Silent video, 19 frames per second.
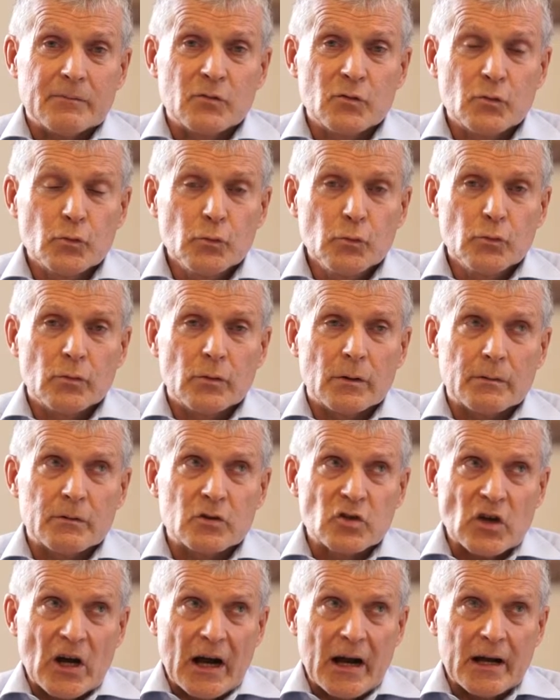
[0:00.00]
zu
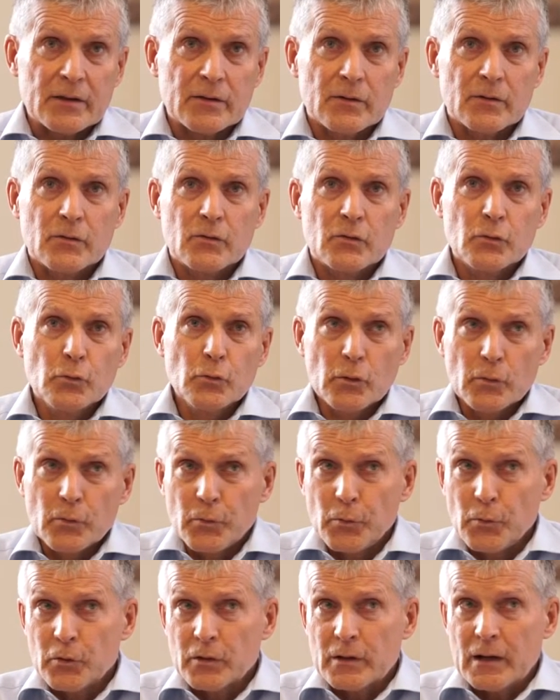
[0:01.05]
Schaden
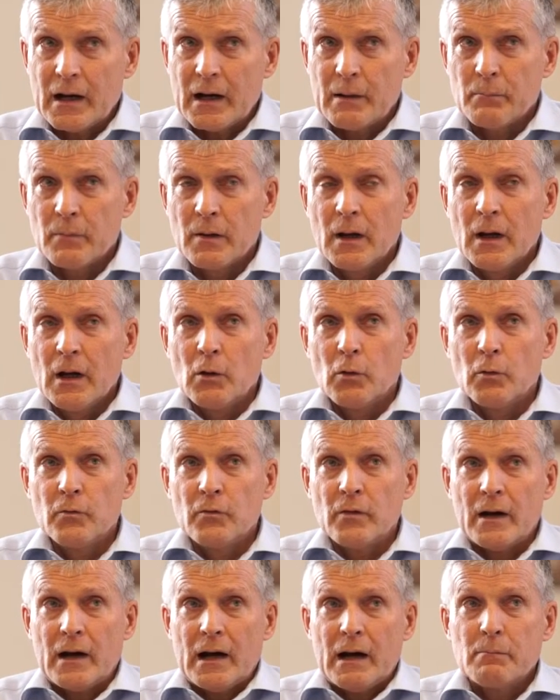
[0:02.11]
zugefügt haben.
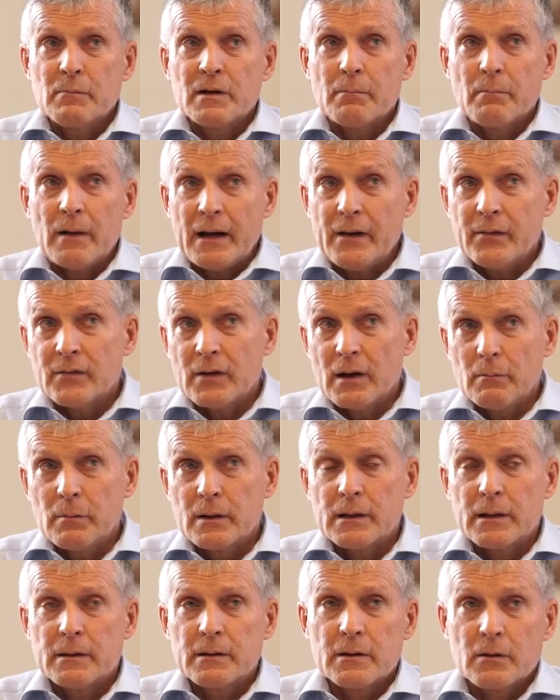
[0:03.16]
Und wir haben gemeinsam
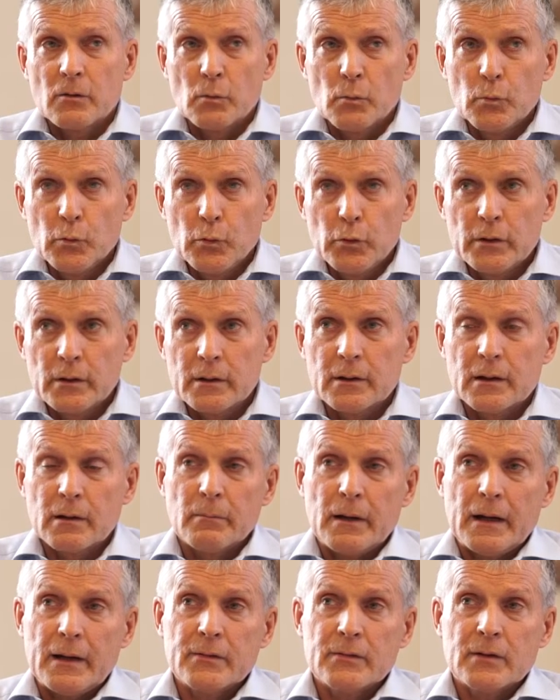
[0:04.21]
mit den Kommunen,
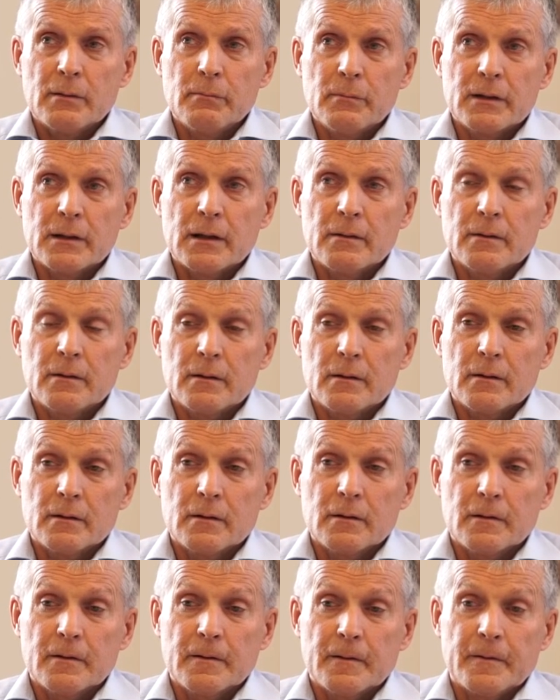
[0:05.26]
gemeinsam mit, den,
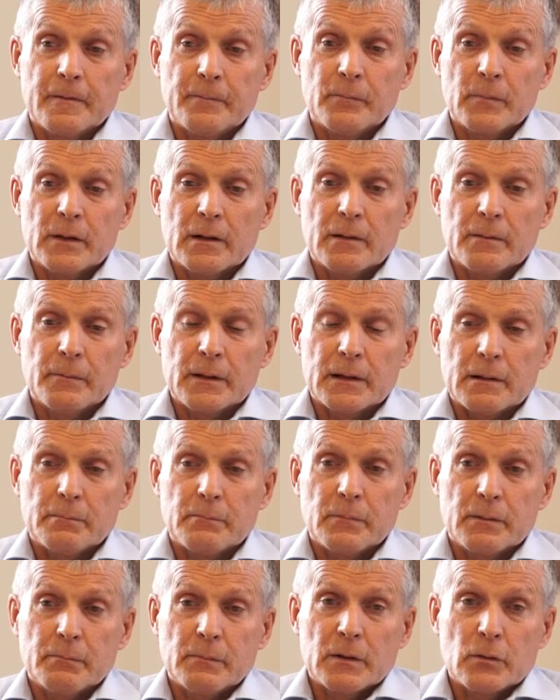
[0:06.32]
äh, äh mit,
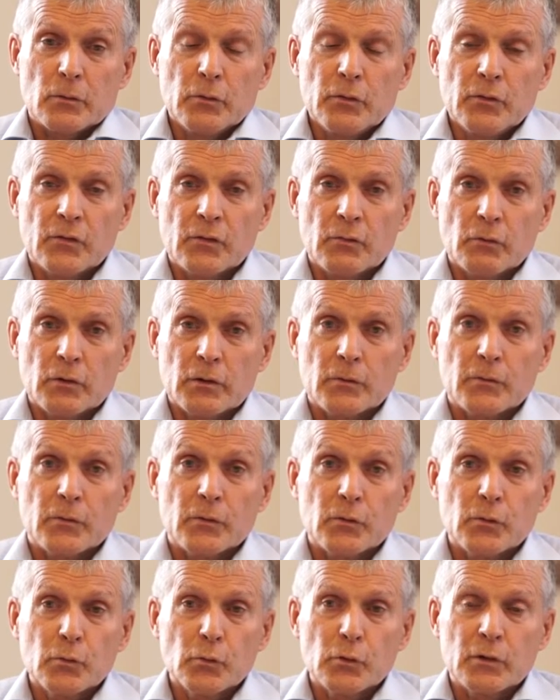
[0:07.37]
mit, mit uns wurde
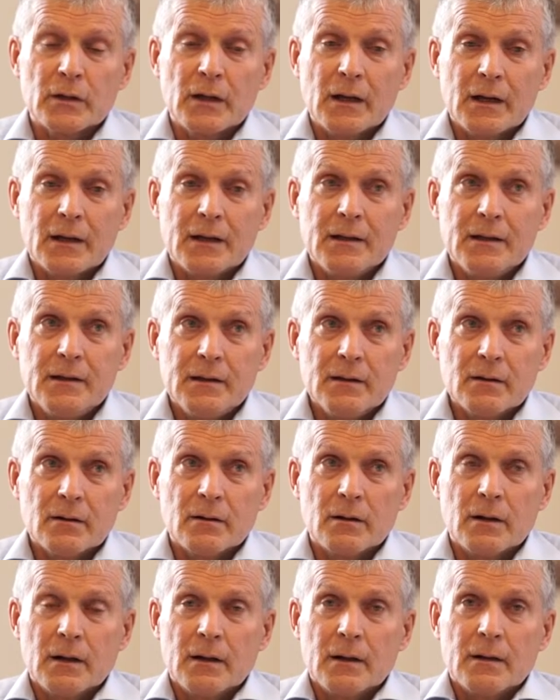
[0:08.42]
versucht,
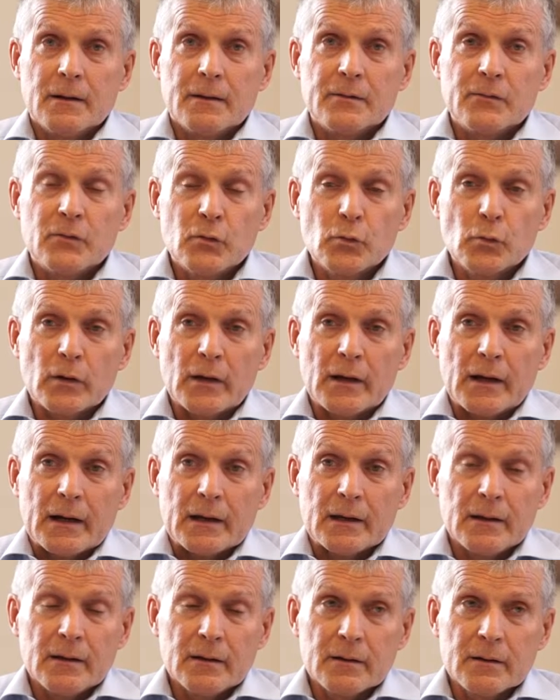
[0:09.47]
hier zu
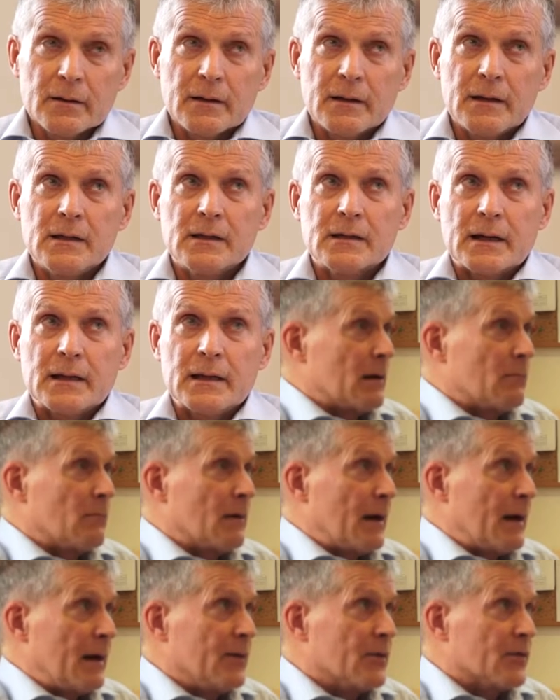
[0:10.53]
reagieren. Ich
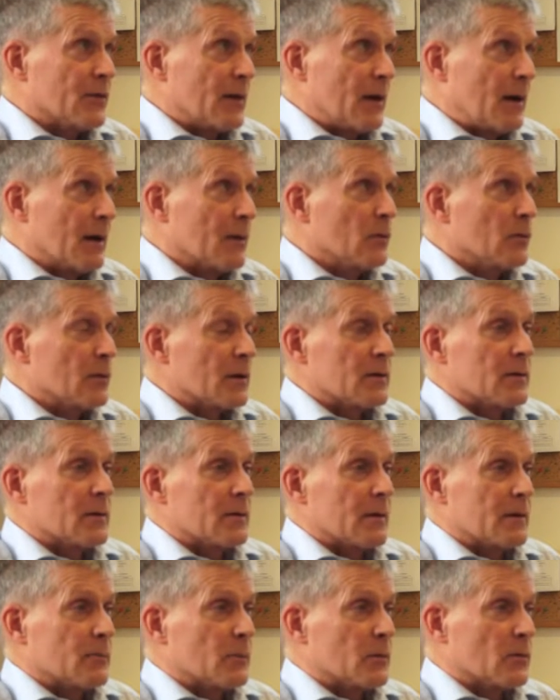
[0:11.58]
aber eins sagen, und das
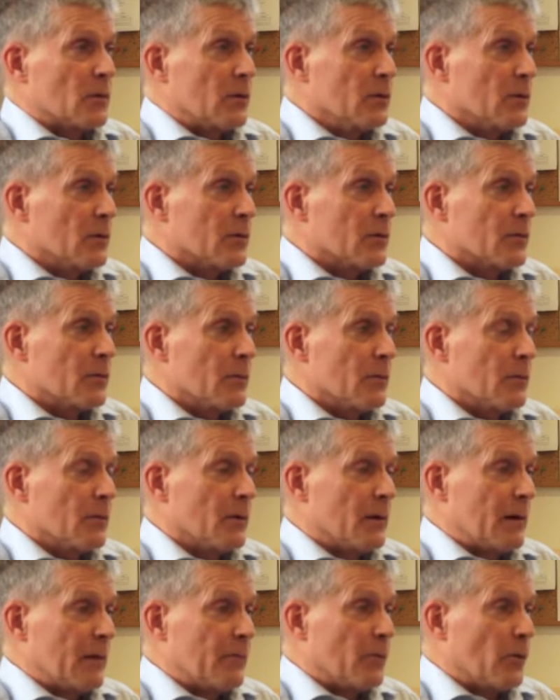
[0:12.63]
ist das besonders äh,
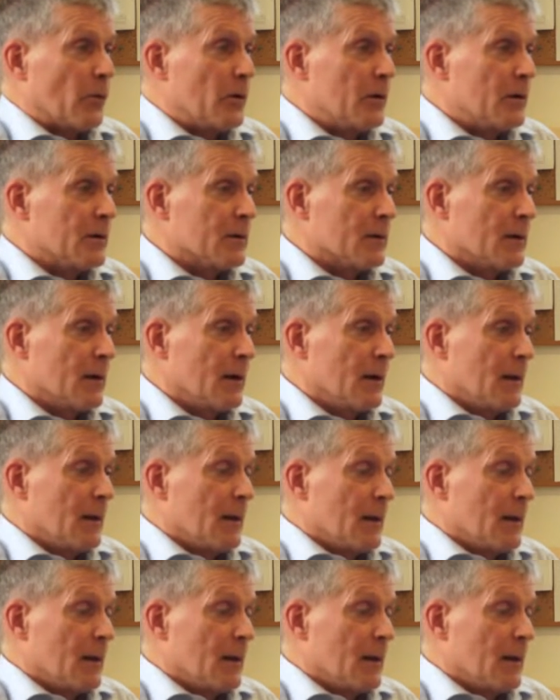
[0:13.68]
Erfreuliche,